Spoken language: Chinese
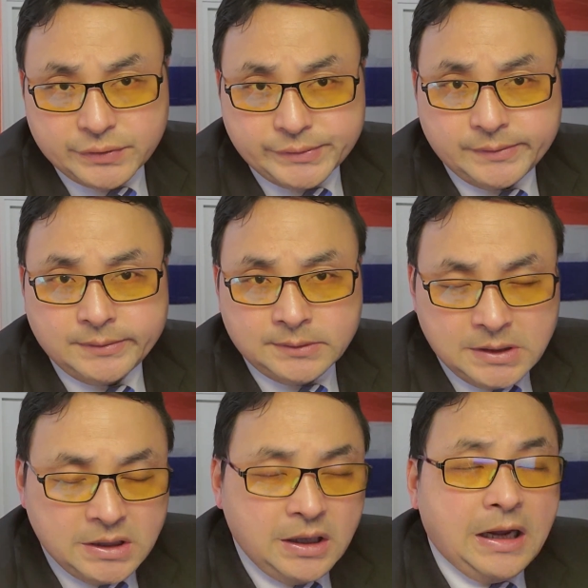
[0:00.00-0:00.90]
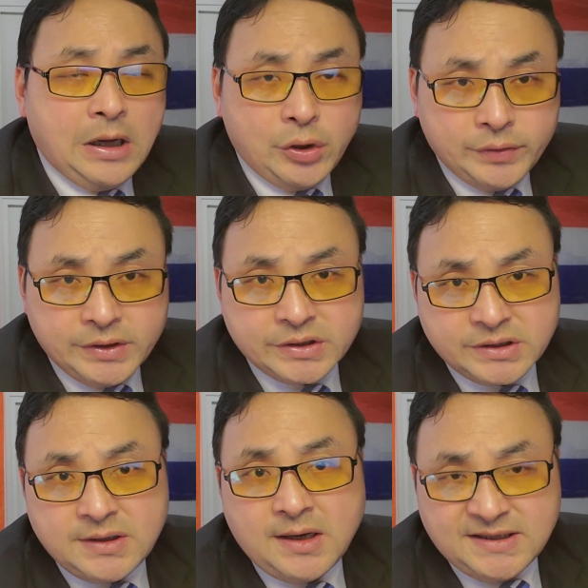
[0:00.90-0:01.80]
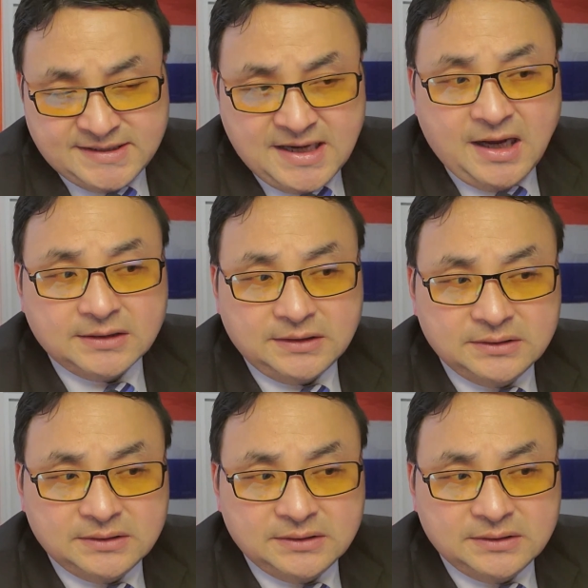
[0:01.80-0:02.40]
作用。还有一个是当下的，